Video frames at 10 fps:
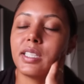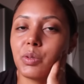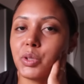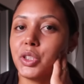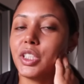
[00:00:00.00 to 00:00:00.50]

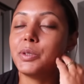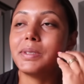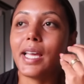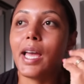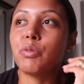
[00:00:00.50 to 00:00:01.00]
Não, gente, tipo
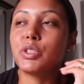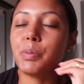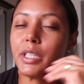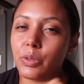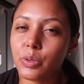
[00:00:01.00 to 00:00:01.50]
assim, é o
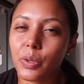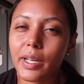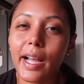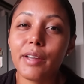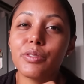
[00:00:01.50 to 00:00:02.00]
despertador
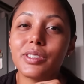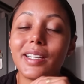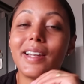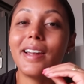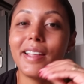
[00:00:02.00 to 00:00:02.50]
tocar e
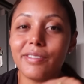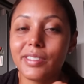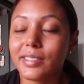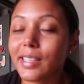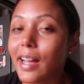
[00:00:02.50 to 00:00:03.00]
você
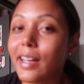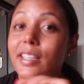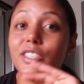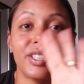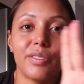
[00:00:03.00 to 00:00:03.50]
levantar
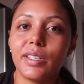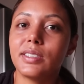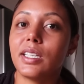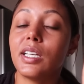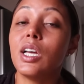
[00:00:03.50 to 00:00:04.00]
e já
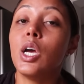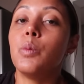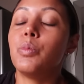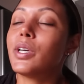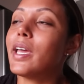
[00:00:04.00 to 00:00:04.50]
fazer.
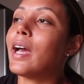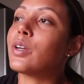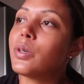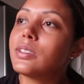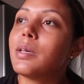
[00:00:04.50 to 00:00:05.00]
Porque a
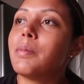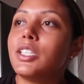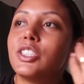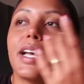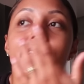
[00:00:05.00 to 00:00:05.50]
nossa
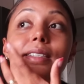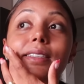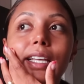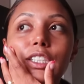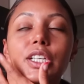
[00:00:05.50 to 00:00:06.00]
mente, ela
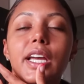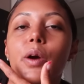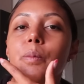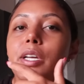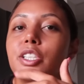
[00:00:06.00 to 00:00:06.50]
tende
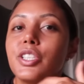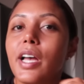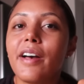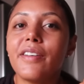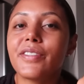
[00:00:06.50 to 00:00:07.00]
realmente
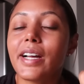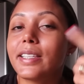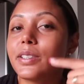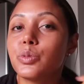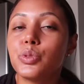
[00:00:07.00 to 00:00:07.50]
a
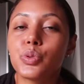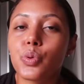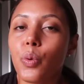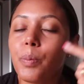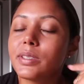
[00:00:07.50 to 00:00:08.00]
ficar dando
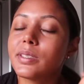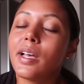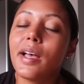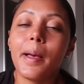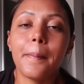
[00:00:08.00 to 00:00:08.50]
desculpas
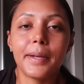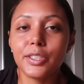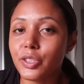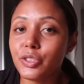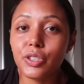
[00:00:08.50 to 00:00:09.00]

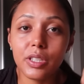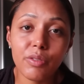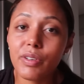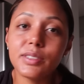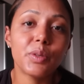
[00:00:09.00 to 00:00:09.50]
pra gente
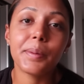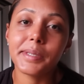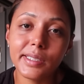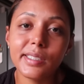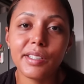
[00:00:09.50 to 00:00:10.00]
não fazer o que
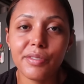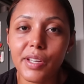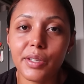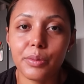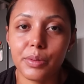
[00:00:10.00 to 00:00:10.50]
precisa ser
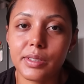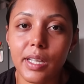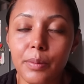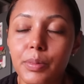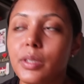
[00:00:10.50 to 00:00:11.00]
feito,
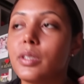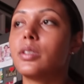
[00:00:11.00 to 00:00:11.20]
sabe?